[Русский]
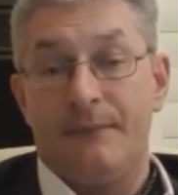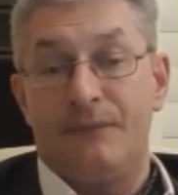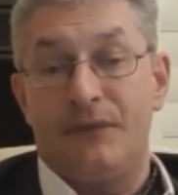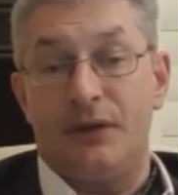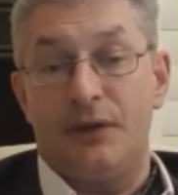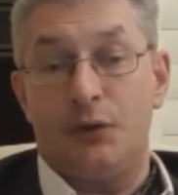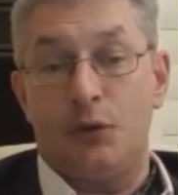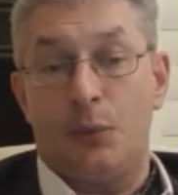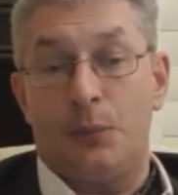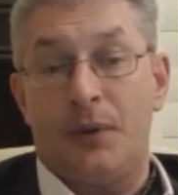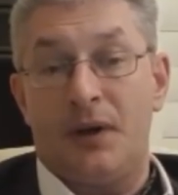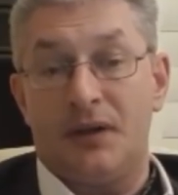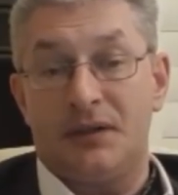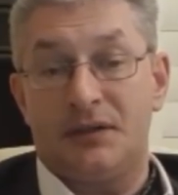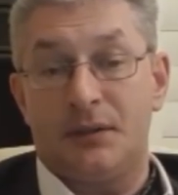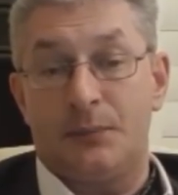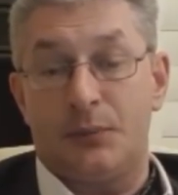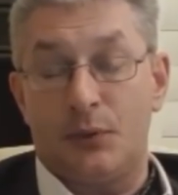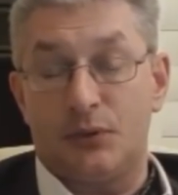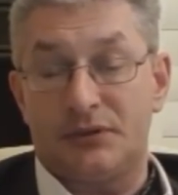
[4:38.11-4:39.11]
Ее
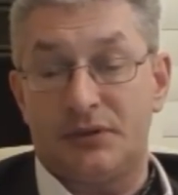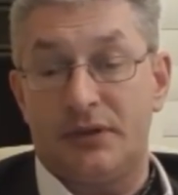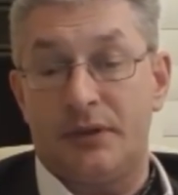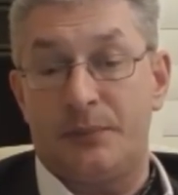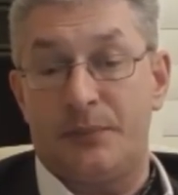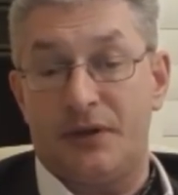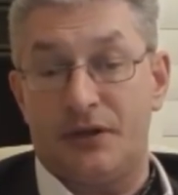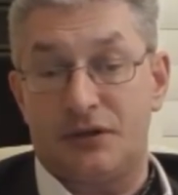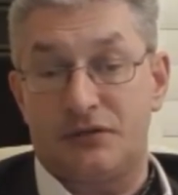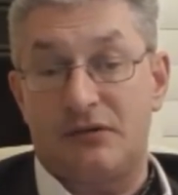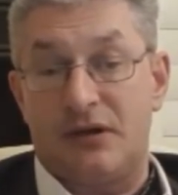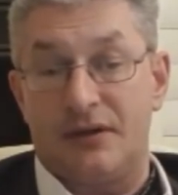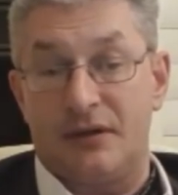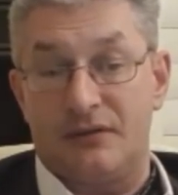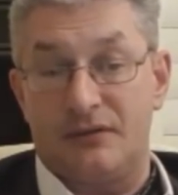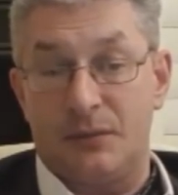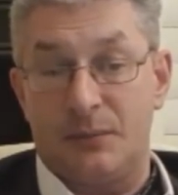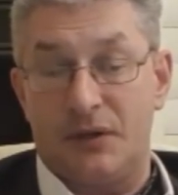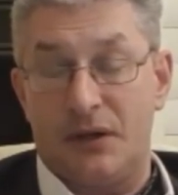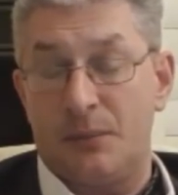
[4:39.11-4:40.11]
партия просто не прошла на
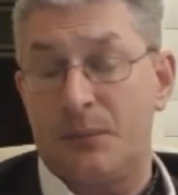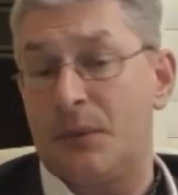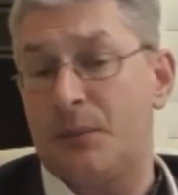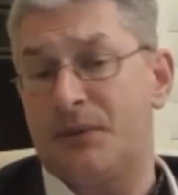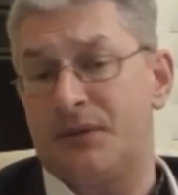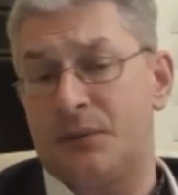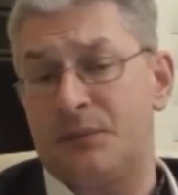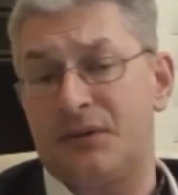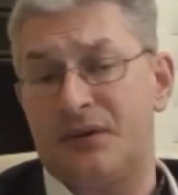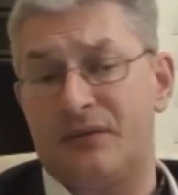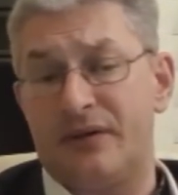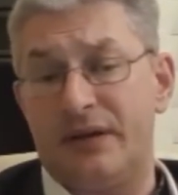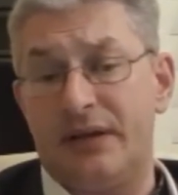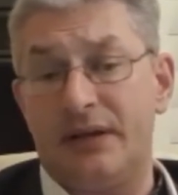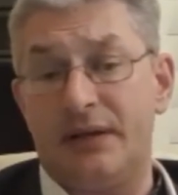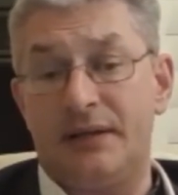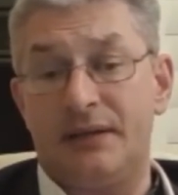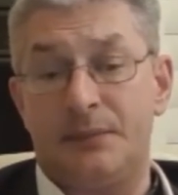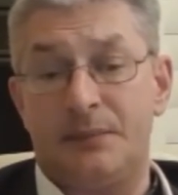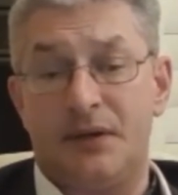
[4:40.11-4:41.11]
выборах, мы об этом
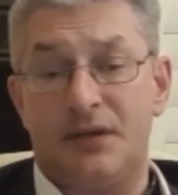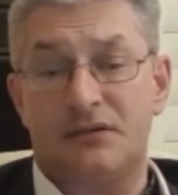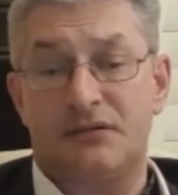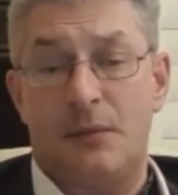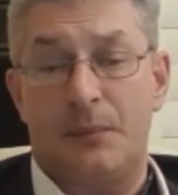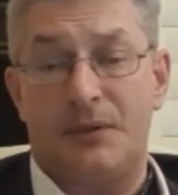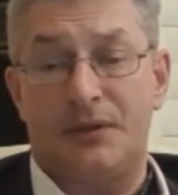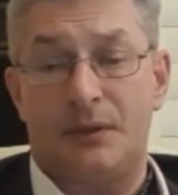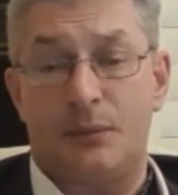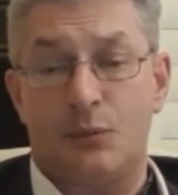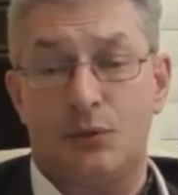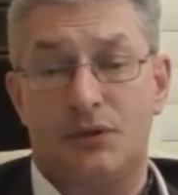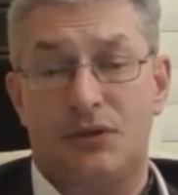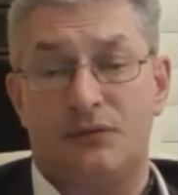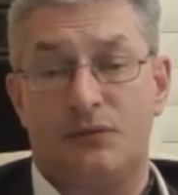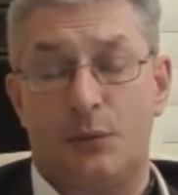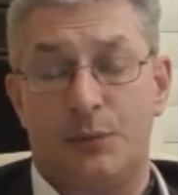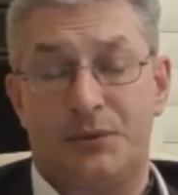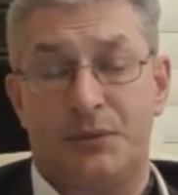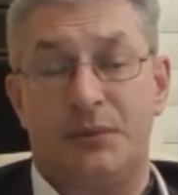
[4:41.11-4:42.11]
говорили, не прошла, потому что,
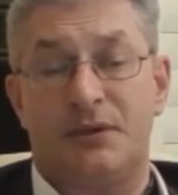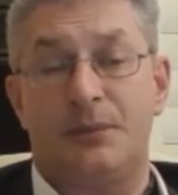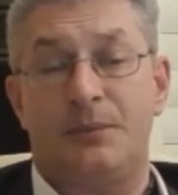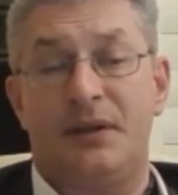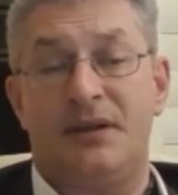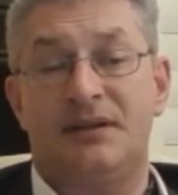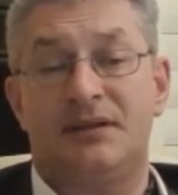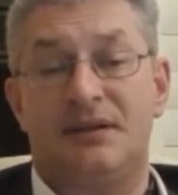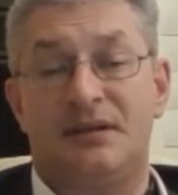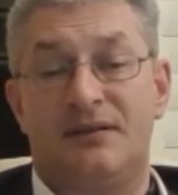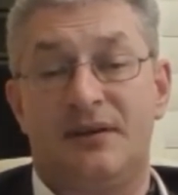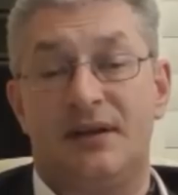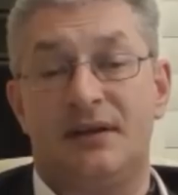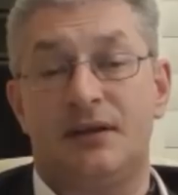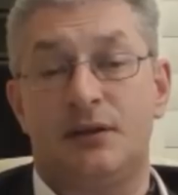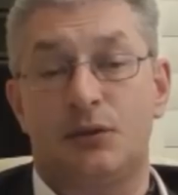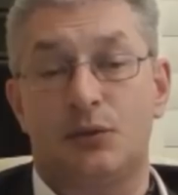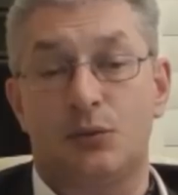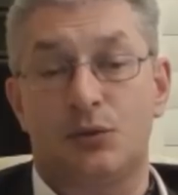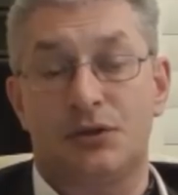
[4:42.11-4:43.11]
в общем, они претендовали
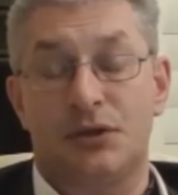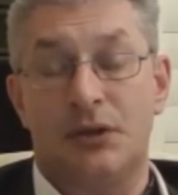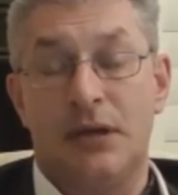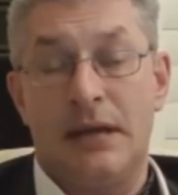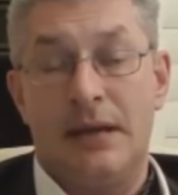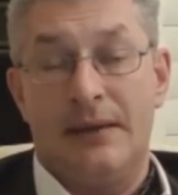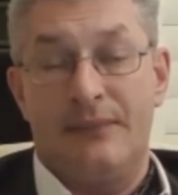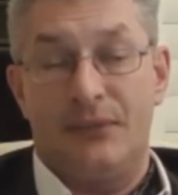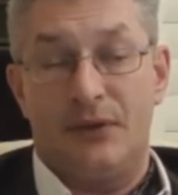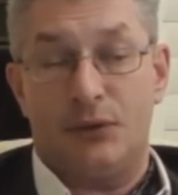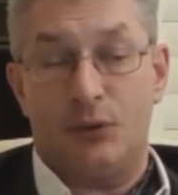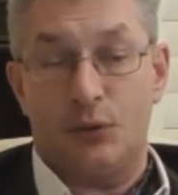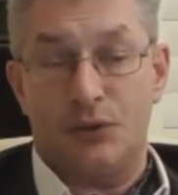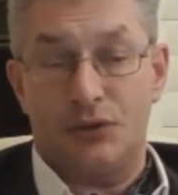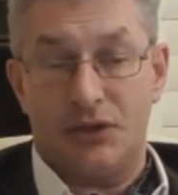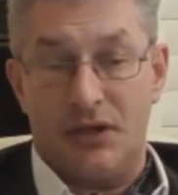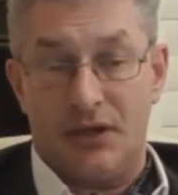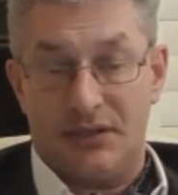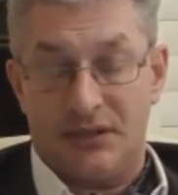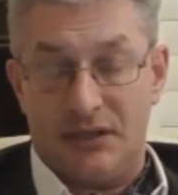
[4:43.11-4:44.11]
на, ту же, на тот
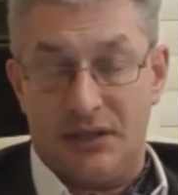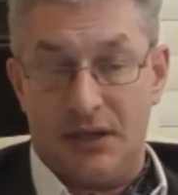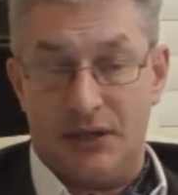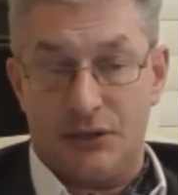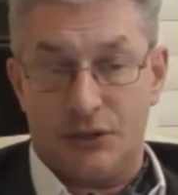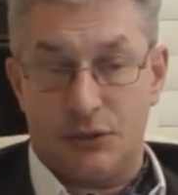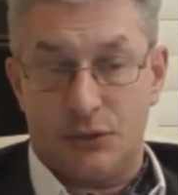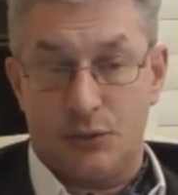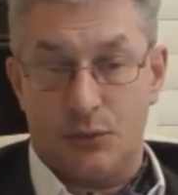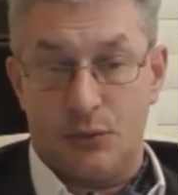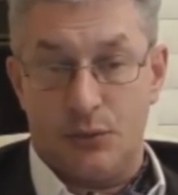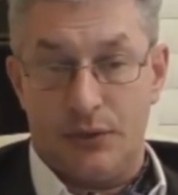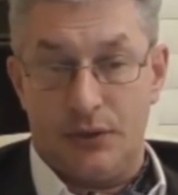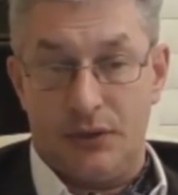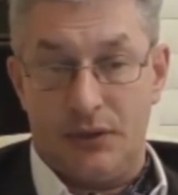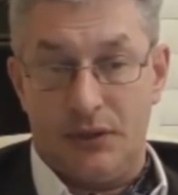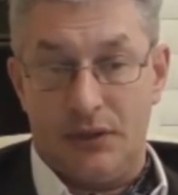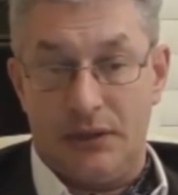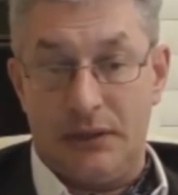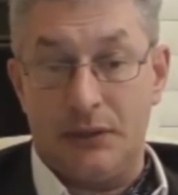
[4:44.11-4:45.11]
же электорат, что
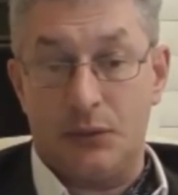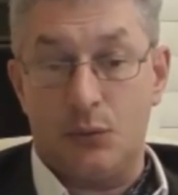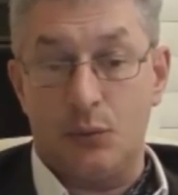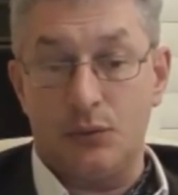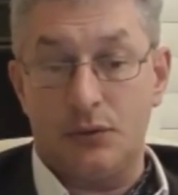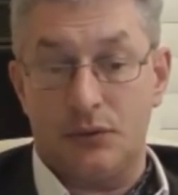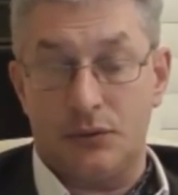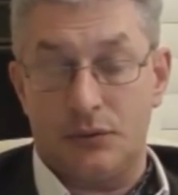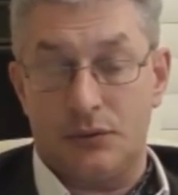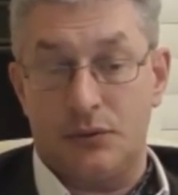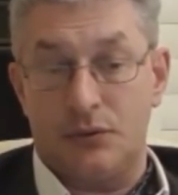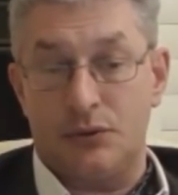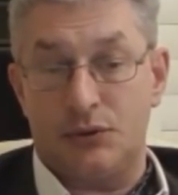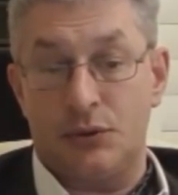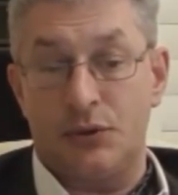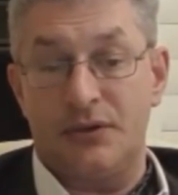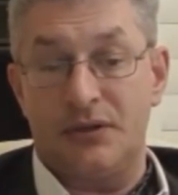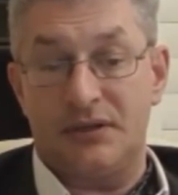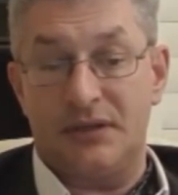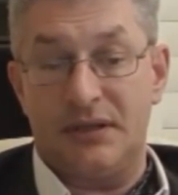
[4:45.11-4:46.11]
и Ликут,
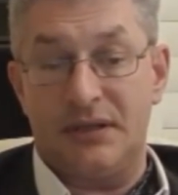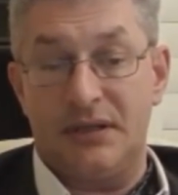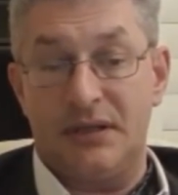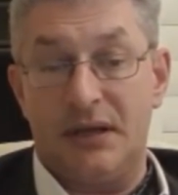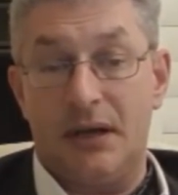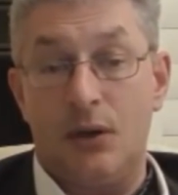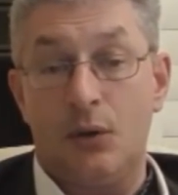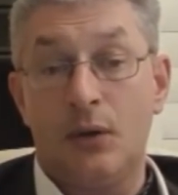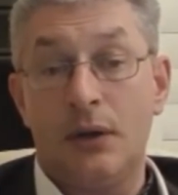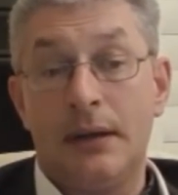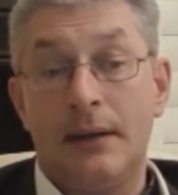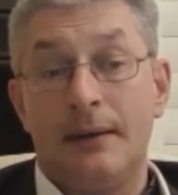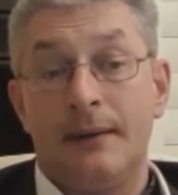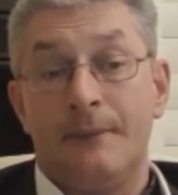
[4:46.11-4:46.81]
что и Натаньяу.